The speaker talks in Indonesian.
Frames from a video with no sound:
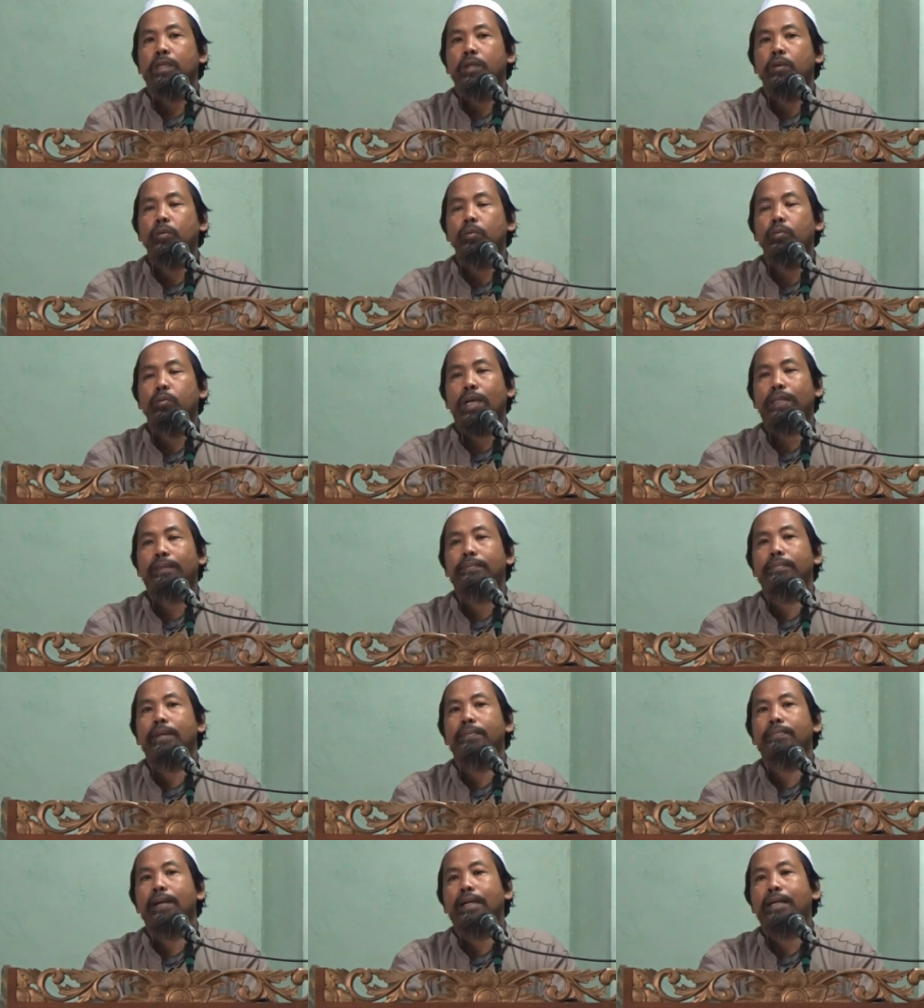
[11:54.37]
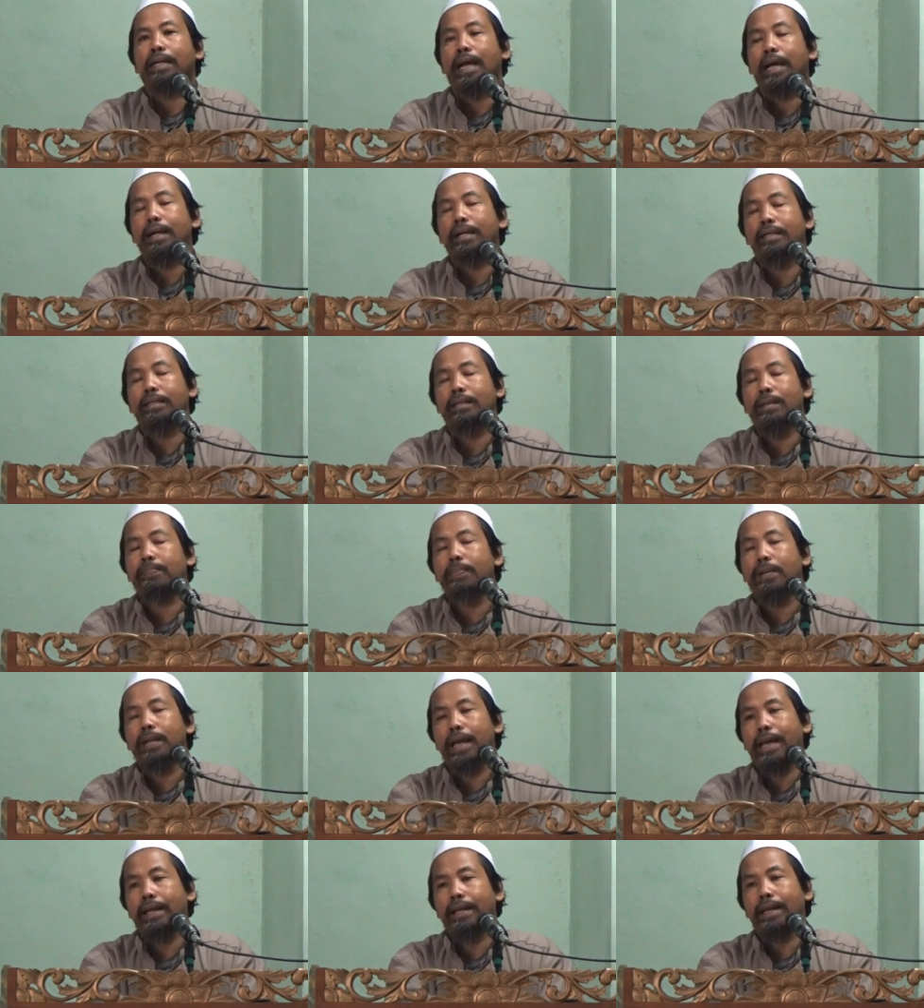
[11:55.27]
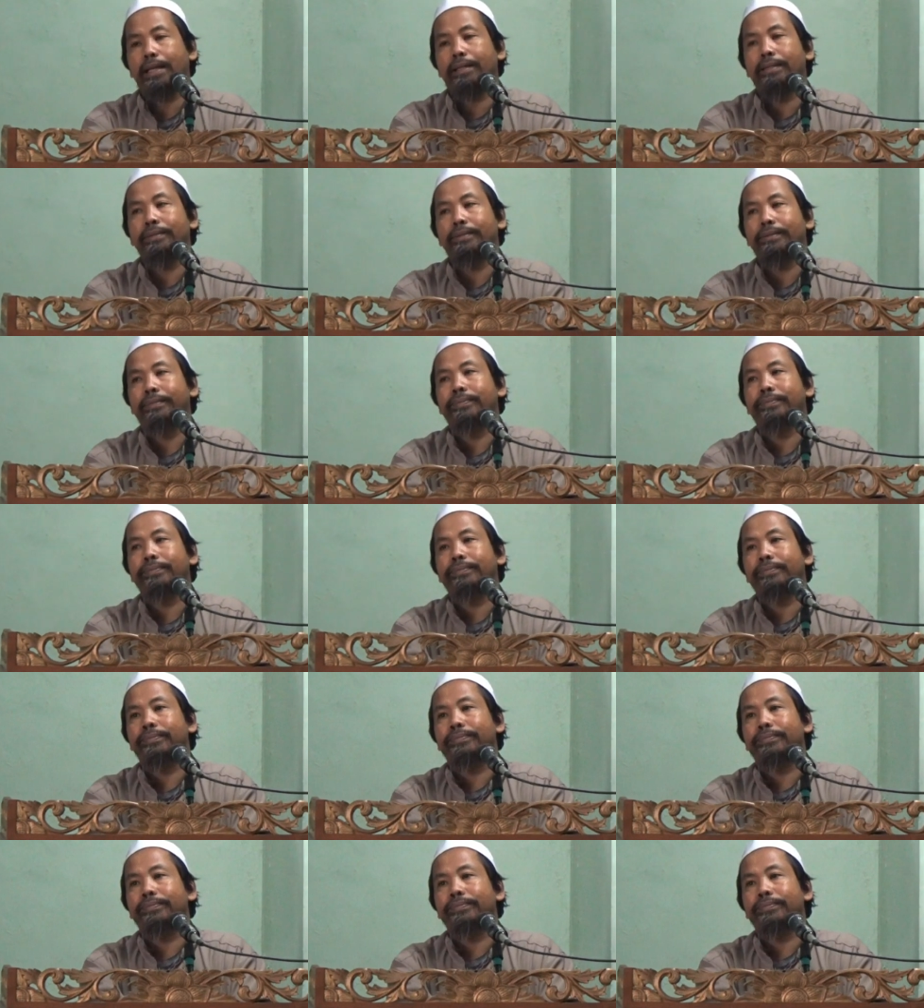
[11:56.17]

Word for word: kuat memegang kebenaran.